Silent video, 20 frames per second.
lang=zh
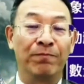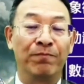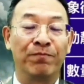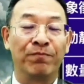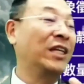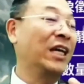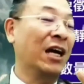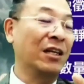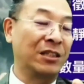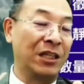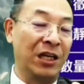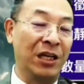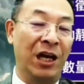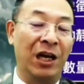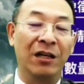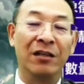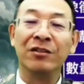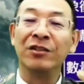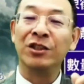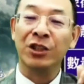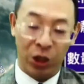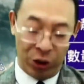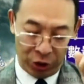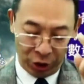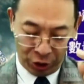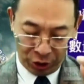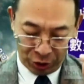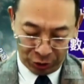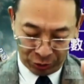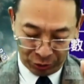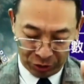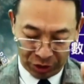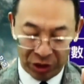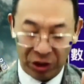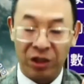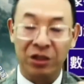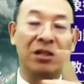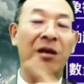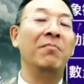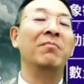飞向神了，你就
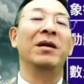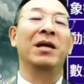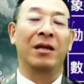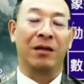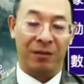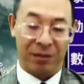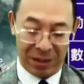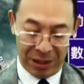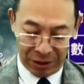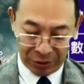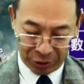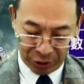得生命啊。